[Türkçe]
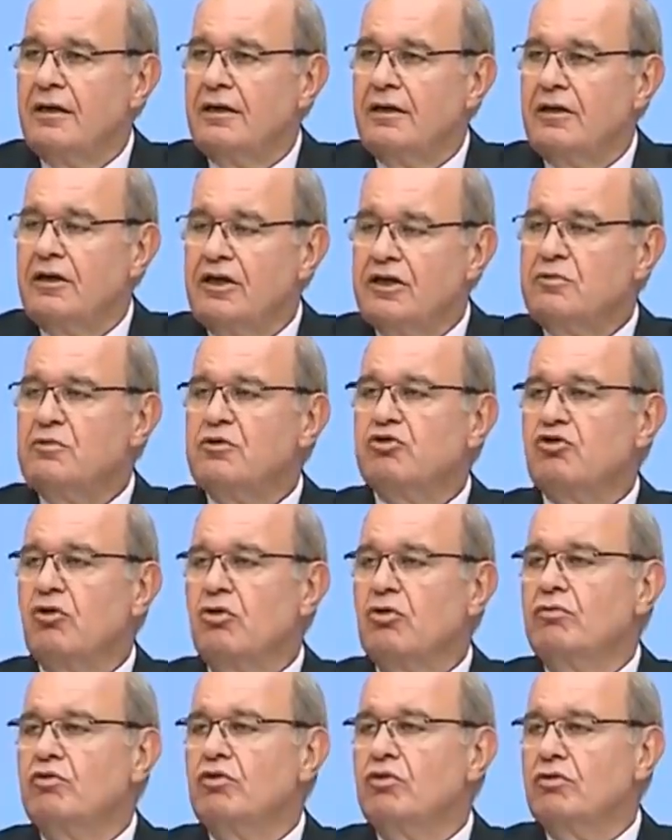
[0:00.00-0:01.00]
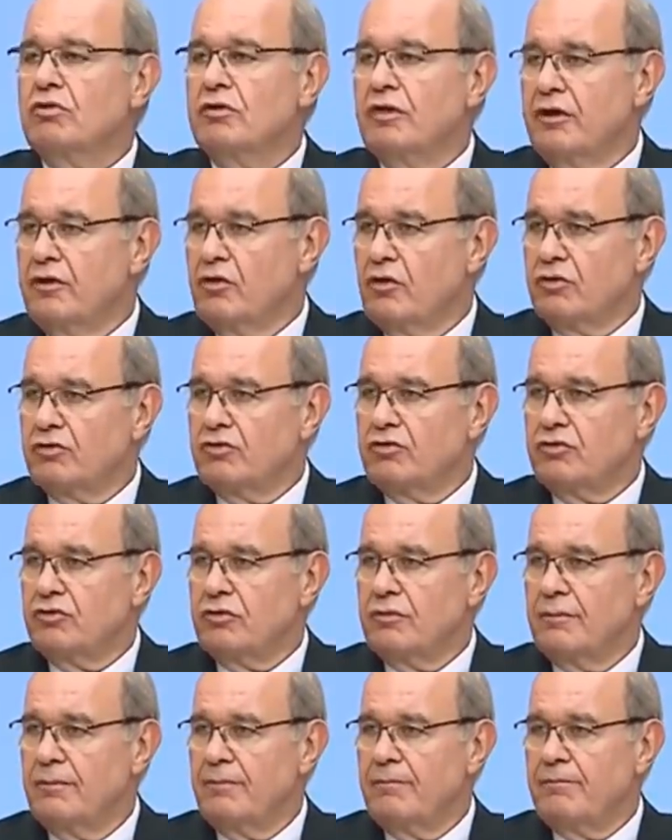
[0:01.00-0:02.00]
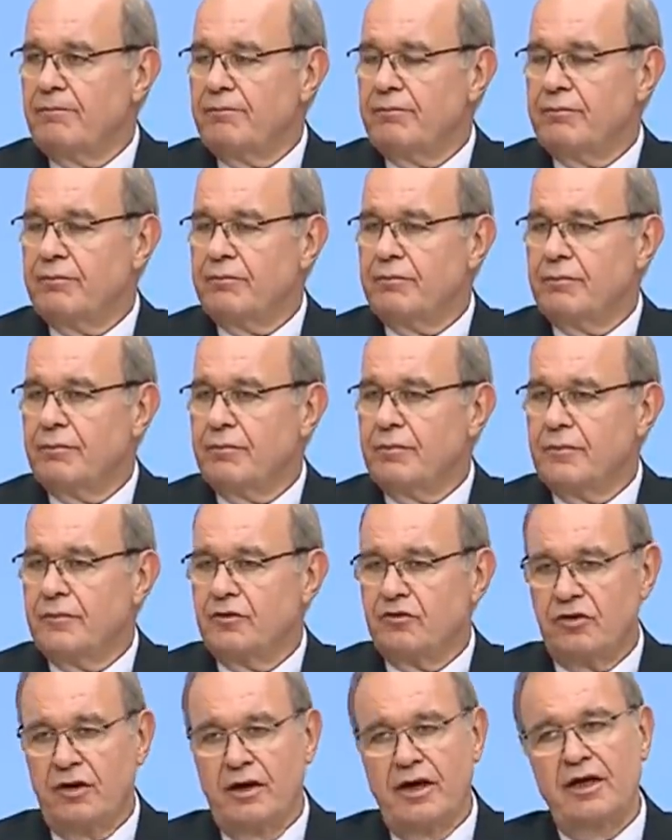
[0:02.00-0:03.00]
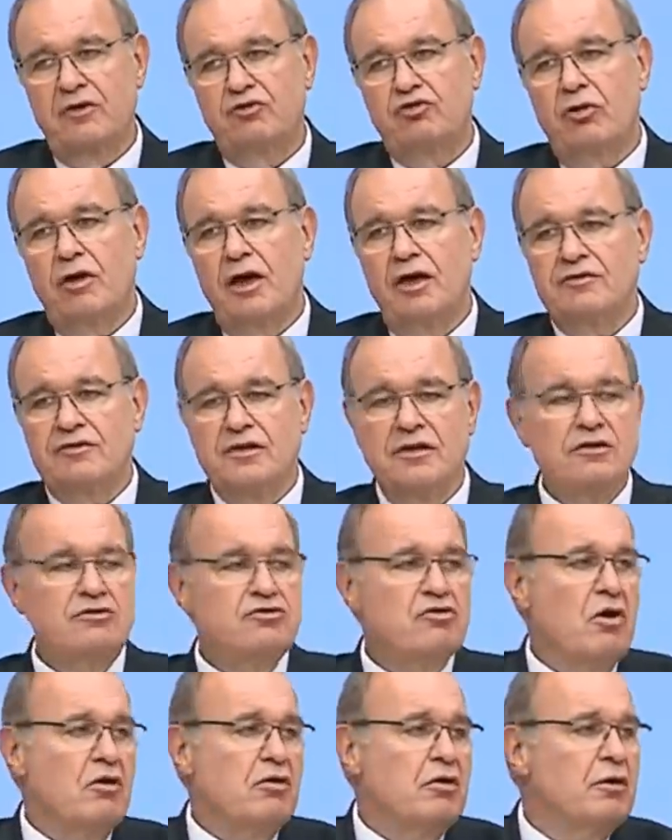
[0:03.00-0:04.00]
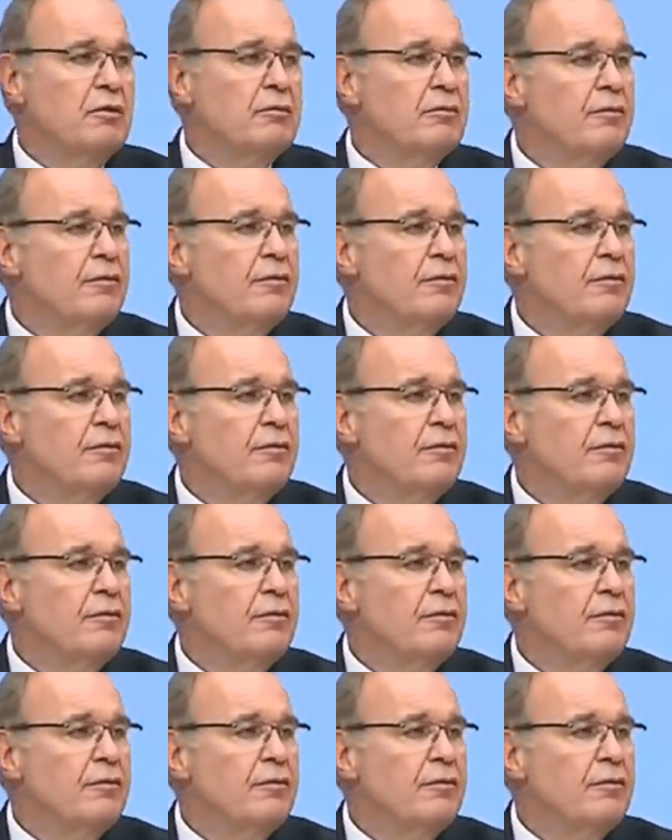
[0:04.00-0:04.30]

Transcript: hiçbir sorumlulukları yoktur. Saraya sorarsanız yok.